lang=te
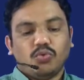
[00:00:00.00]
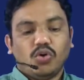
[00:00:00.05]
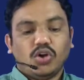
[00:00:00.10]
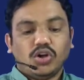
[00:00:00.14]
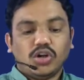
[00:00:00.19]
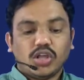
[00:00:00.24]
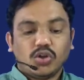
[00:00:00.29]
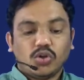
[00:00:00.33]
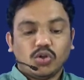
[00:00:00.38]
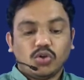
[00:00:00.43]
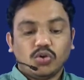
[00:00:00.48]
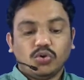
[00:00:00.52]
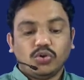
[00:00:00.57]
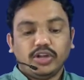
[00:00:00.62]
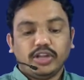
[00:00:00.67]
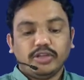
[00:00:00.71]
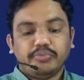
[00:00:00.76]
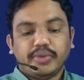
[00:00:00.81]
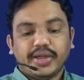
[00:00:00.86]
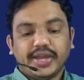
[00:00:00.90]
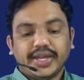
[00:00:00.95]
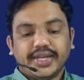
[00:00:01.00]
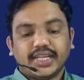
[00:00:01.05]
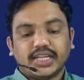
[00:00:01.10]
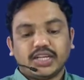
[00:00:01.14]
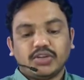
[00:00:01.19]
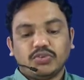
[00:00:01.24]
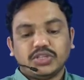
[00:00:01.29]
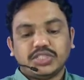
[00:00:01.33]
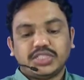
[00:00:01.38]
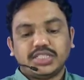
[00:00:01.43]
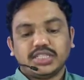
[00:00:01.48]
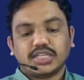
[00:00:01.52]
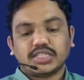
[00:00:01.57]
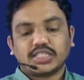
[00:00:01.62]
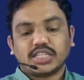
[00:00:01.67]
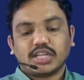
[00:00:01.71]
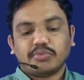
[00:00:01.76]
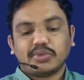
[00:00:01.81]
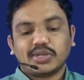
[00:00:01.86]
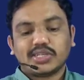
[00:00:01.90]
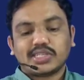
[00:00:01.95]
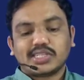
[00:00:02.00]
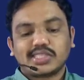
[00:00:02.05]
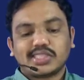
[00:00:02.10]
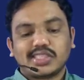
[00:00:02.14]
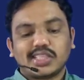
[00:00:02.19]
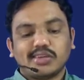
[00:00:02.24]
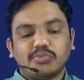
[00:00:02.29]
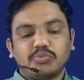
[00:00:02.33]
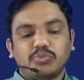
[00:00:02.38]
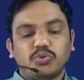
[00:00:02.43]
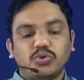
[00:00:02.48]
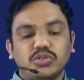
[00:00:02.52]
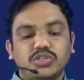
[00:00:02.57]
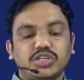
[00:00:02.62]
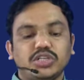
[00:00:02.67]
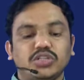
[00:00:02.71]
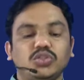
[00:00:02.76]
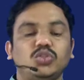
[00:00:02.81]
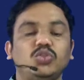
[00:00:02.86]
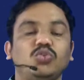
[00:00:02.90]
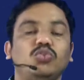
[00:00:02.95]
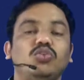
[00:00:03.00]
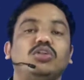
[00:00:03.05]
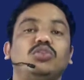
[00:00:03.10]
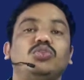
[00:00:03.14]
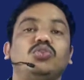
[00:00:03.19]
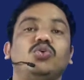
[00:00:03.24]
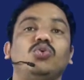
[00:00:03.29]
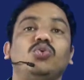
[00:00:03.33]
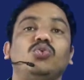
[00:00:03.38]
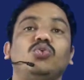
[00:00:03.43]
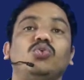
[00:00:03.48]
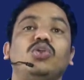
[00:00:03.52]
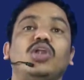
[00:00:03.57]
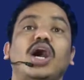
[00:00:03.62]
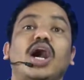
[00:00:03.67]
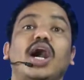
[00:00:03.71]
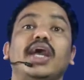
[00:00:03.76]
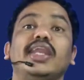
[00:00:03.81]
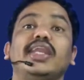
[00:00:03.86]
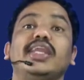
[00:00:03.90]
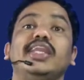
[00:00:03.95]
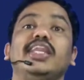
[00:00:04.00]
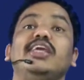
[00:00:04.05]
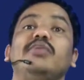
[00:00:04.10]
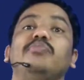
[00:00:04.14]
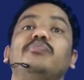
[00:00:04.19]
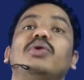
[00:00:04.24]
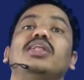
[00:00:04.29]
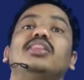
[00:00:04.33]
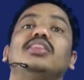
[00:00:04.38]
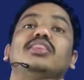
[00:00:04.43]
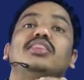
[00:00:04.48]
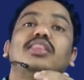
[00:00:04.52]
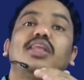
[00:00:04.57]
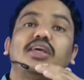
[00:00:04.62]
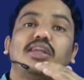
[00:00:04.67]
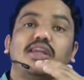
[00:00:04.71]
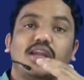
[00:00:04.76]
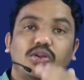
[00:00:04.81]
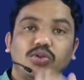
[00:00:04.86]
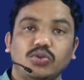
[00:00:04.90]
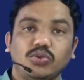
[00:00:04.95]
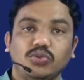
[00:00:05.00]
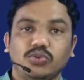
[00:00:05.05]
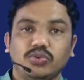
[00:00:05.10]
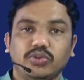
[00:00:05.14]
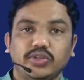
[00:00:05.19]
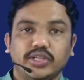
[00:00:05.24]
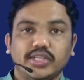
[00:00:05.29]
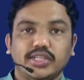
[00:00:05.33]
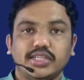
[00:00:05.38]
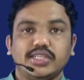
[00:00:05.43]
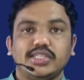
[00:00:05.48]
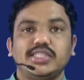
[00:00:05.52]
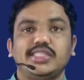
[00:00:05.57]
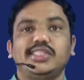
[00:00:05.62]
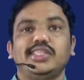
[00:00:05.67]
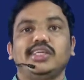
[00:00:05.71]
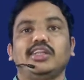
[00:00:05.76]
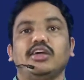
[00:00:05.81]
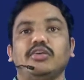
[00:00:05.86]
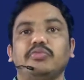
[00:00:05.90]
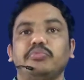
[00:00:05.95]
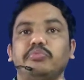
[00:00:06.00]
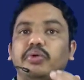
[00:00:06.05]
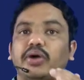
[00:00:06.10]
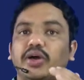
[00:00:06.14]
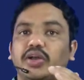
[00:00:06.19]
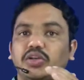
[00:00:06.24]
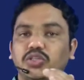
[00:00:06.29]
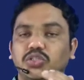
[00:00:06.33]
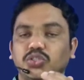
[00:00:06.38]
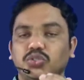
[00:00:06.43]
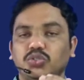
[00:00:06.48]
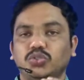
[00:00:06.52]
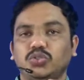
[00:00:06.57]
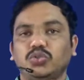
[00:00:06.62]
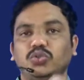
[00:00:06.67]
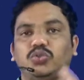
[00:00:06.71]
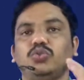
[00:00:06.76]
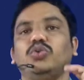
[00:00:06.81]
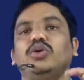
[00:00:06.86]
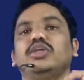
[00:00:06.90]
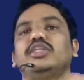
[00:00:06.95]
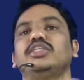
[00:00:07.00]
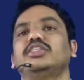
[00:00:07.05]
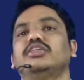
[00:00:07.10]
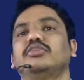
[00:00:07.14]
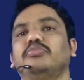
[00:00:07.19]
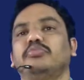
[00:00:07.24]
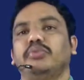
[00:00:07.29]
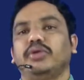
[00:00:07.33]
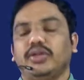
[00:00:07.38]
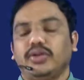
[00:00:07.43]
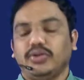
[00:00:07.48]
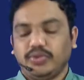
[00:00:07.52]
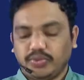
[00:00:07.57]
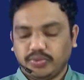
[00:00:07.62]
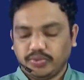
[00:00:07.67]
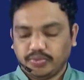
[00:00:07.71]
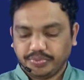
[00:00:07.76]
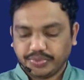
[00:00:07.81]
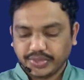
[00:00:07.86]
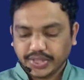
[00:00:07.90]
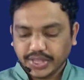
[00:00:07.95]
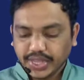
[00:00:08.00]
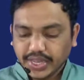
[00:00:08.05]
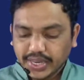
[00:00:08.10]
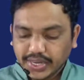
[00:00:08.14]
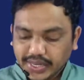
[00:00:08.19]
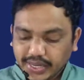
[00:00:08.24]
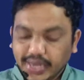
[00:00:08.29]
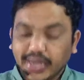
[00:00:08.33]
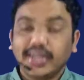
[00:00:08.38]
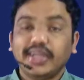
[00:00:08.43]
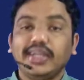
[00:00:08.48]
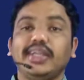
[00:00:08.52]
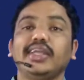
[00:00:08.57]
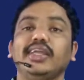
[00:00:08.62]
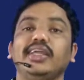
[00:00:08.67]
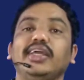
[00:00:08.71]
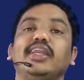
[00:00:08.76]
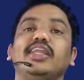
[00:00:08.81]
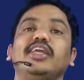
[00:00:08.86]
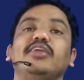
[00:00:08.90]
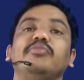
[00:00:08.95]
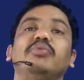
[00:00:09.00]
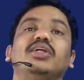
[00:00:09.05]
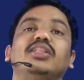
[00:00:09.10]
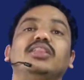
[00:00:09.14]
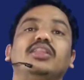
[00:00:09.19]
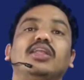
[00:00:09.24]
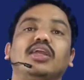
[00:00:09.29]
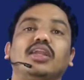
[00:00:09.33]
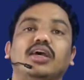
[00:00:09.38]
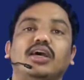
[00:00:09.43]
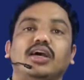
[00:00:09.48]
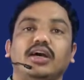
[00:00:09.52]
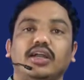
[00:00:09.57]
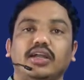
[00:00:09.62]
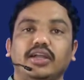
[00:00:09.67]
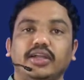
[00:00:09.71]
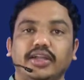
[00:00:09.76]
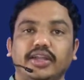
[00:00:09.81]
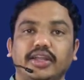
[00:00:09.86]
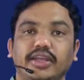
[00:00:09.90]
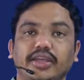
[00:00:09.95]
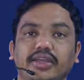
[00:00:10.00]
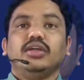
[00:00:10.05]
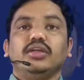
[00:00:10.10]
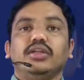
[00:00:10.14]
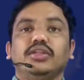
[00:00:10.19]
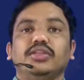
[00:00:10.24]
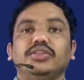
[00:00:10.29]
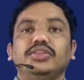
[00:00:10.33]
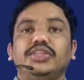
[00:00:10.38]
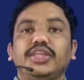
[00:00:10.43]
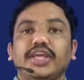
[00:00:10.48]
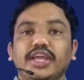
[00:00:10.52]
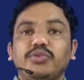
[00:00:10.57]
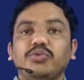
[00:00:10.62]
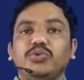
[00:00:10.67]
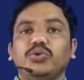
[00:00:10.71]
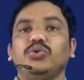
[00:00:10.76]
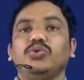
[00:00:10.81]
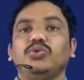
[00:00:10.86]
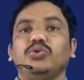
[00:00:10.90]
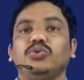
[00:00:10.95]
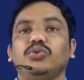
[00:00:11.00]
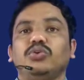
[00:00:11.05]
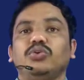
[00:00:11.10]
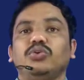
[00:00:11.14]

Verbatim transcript: ఓడలో నుండి బయటకు వచ్చిన సమస్త భూజంతువులతోనూ నా నిబంధనను స్థిరపరచుతును అని చెప్పాడు ఏంటి ఆ నిబంధన అంటే దేవుడు